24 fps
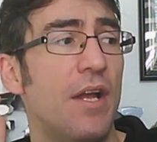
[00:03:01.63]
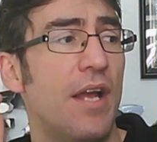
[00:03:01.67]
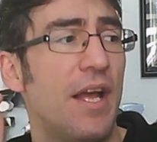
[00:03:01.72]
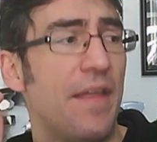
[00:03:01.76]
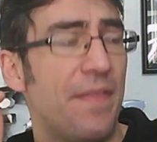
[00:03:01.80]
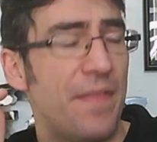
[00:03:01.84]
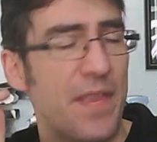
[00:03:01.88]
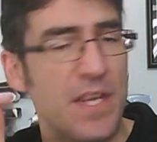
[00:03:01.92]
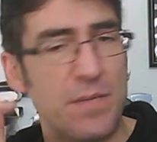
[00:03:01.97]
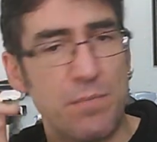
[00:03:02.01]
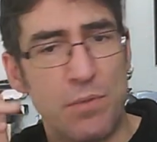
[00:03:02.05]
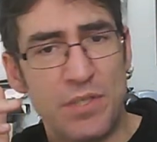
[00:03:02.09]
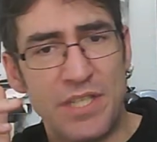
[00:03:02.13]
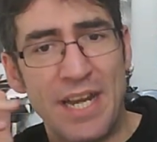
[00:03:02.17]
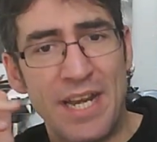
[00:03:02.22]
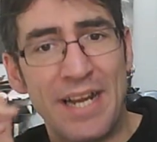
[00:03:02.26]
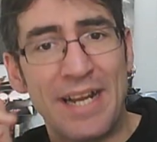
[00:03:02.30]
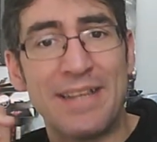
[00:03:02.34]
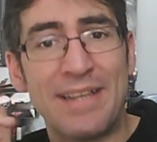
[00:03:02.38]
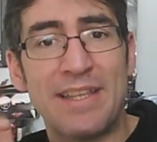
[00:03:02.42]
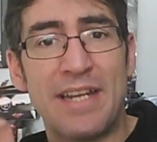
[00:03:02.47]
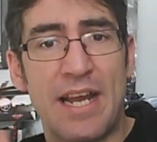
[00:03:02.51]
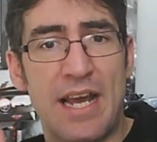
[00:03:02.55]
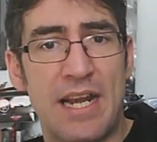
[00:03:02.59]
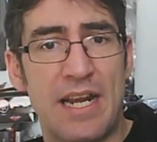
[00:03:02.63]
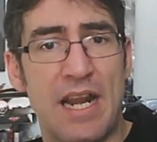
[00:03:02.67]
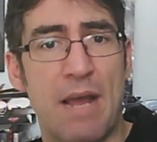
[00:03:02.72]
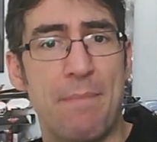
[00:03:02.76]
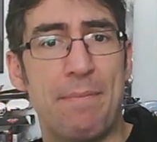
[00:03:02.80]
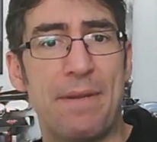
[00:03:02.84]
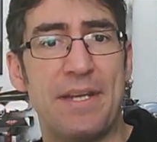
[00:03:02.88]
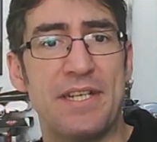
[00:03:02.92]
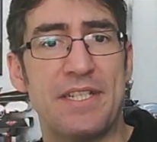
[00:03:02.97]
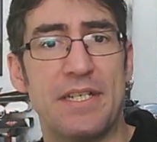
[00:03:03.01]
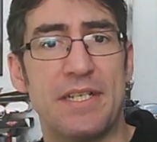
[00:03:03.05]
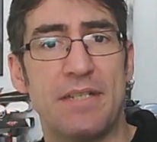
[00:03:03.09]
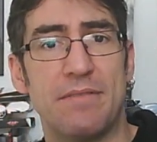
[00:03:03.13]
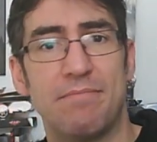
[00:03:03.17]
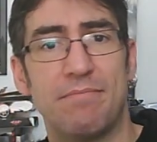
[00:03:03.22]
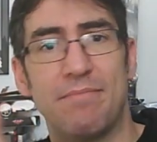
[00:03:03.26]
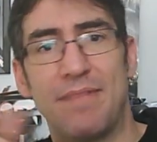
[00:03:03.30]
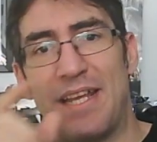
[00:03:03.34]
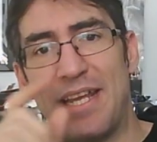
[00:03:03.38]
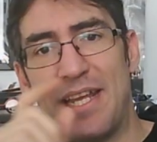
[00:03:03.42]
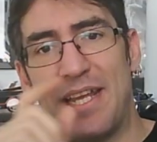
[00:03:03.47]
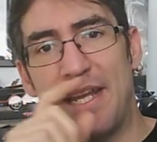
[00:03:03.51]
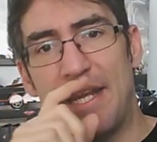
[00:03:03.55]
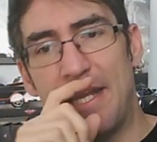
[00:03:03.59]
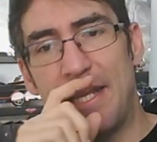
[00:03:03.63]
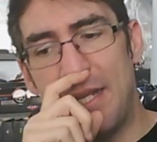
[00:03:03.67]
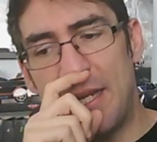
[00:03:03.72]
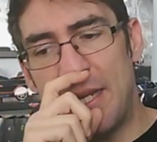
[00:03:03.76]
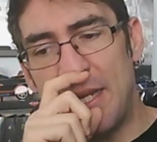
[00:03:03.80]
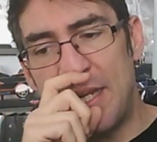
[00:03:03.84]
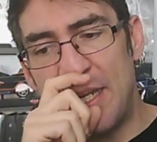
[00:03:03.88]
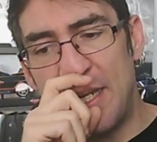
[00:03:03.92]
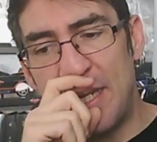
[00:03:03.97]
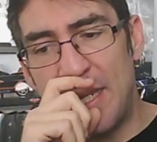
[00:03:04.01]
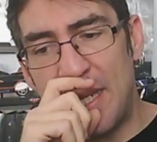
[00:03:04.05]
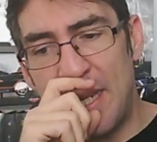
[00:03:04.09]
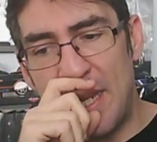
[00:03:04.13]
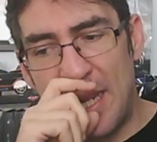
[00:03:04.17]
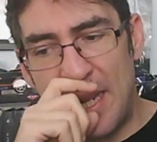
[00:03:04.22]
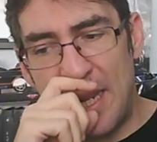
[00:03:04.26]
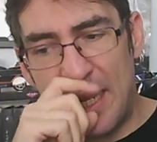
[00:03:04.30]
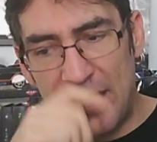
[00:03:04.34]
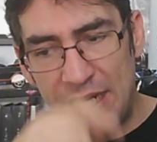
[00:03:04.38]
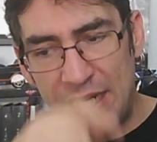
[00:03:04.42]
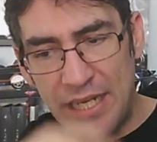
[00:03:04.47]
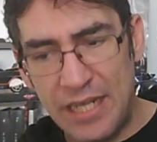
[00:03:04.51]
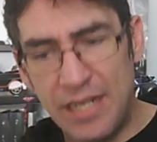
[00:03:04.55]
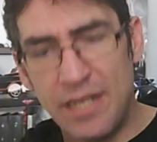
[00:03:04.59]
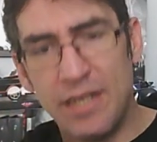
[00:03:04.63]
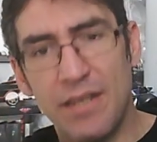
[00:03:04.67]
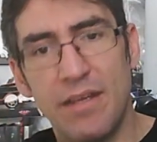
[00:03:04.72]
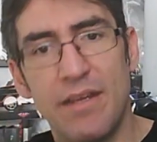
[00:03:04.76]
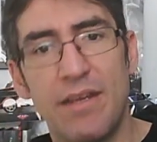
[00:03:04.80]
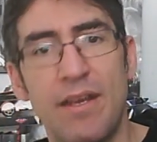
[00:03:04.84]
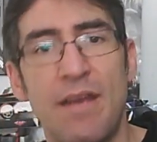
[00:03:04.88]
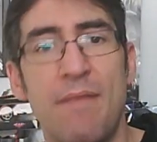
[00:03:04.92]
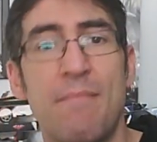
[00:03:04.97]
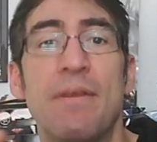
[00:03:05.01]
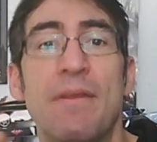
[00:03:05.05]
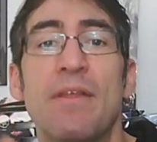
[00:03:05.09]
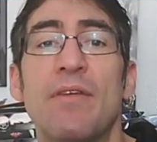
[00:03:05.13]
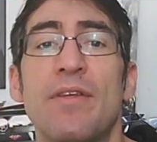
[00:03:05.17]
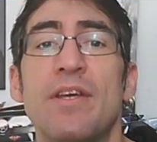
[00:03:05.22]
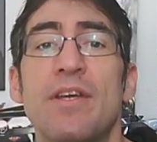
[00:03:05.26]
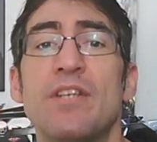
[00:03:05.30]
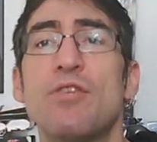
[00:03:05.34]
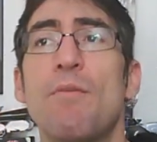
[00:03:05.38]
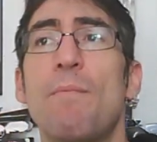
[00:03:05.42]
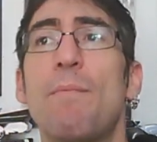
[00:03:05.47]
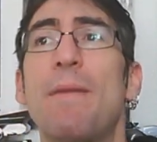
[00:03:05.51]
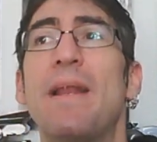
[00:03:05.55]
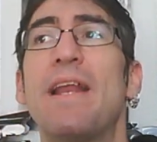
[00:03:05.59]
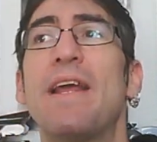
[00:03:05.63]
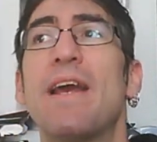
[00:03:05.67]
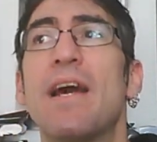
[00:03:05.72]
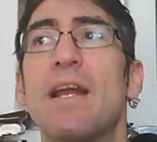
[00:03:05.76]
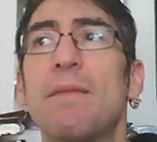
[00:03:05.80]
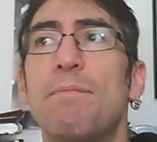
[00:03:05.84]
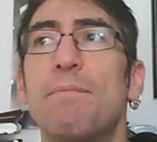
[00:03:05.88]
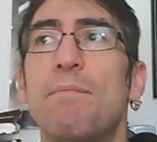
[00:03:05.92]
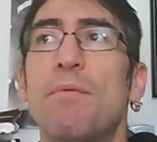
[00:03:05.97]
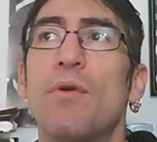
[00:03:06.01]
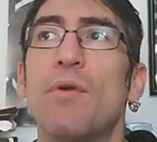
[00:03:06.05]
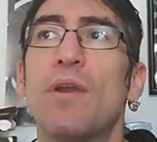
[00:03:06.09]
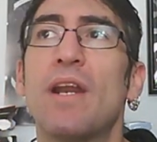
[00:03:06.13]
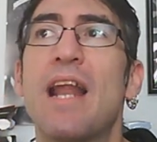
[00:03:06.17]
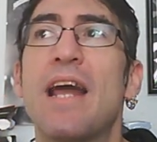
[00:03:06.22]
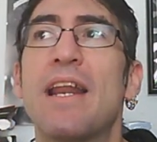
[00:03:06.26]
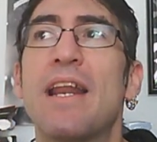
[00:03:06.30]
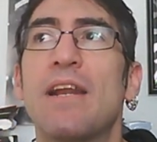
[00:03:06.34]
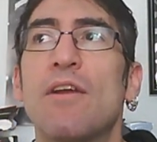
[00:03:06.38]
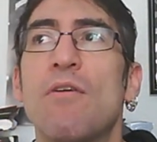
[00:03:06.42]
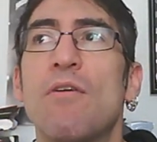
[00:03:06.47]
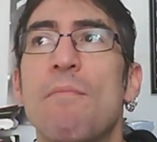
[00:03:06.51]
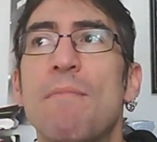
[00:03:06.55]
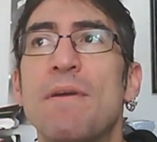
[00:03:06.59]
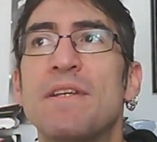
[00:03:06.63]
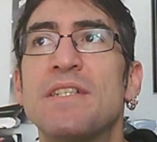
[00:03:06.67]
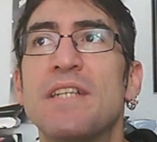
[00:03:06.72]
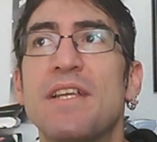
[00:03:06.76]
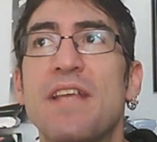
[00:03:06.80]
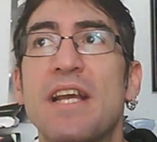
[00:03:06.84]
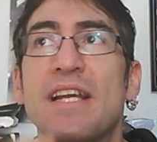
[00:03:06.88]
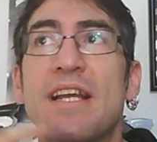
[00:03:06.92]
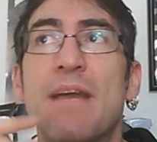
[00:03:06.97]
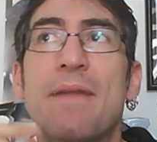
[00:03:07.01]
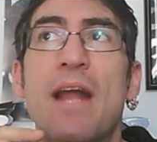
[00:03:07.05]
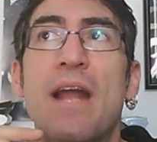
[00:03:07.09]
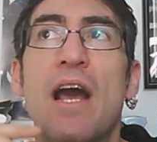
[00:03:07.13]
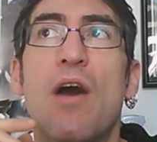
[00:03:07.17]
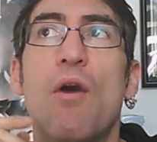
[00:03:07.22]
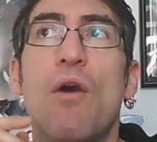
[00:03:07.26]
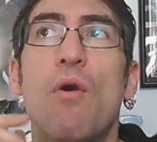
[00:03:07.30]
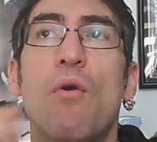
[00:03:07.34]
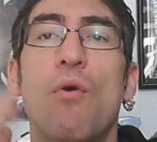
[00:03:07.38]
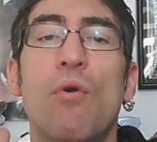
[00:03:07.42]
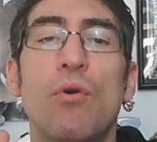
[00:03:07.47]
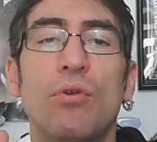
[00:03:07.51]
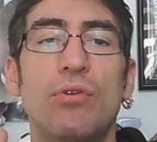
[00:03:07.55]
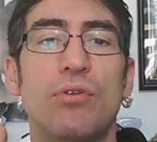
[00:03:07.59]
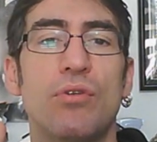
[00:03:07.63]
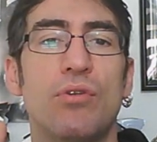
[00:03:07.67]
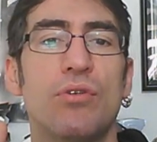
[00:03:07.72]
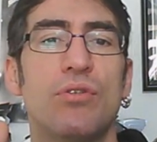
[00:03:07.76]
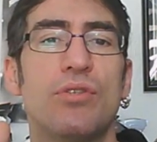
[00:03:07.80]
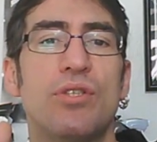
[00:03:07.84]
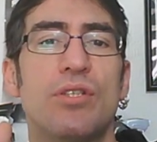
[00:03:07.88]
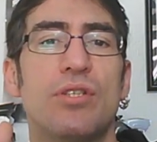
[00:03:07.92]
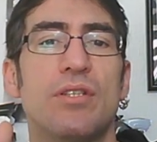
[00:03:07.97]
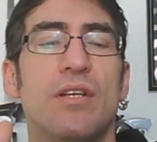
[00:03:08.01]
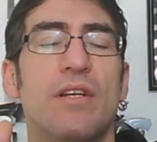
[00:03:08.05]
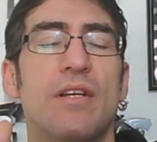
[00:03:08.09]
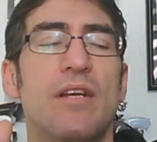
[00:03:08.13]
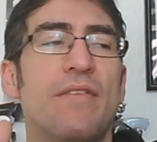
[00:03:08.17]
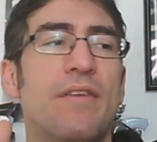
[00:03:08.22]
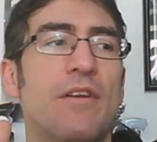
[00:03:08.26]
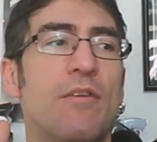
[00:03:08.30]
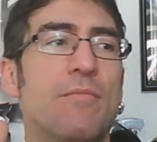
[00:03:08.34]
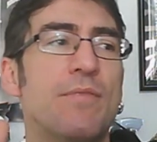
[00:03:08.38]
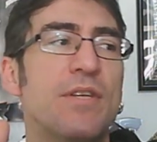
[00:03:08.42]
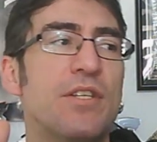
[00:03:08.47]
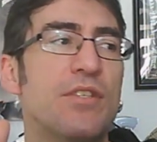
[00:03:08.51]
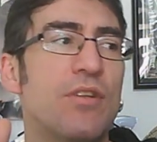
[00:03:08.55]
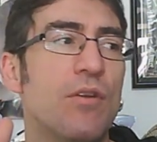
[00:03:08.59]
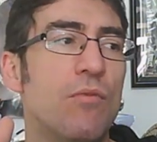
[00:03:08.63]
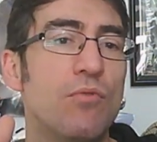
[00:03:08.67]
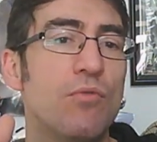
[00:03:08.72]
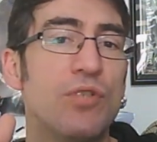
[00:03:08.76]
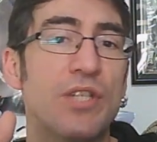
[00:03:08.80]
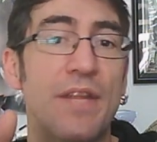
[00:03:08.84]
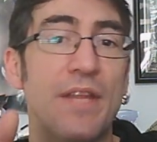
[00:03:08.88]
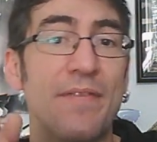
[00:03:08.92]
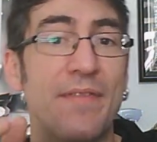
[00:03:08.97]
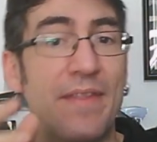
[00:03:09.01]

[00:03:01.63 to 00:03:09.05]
después tiene que entregar la presa. Y en medio de eso pelear por la recompensa, ya que habrá otros eh, cazarrecompensas que lo busquen.